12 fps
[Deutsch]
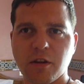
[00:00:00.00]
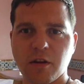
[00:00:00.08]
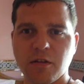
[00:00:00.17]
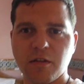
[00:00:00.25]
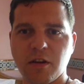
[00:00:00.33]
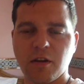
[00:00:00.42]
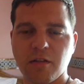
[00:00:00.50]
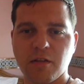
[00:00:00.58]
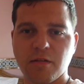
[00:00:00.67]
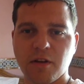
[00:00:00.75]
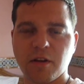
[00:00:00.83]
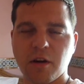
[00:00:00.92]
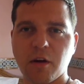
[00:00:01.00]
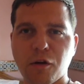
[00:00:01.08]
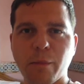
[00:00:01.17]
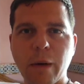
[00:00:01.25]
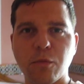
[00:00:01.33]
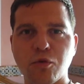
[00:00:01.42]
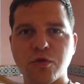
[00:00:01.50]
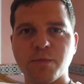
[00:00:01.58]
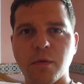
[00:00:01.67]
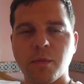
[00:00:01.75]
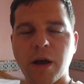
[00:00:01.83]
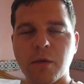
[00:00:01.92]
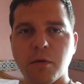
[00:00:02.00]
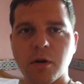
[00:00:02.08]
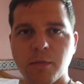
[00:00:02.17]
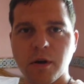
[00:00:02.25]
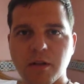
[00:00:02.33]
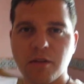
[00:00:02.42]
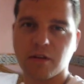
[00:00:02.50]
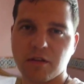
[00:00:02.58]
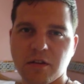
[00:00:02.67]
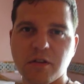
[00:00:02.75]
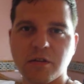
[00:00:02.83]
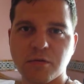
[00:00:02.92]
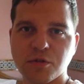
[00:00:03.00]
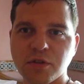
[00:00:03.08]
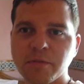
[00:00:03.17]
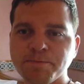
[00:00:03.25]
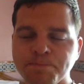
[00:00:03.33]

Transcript: hat sich die nächsten zwei Tage auch beim Duschen bemerkbar gemacht. Ja, ich gehe duschen.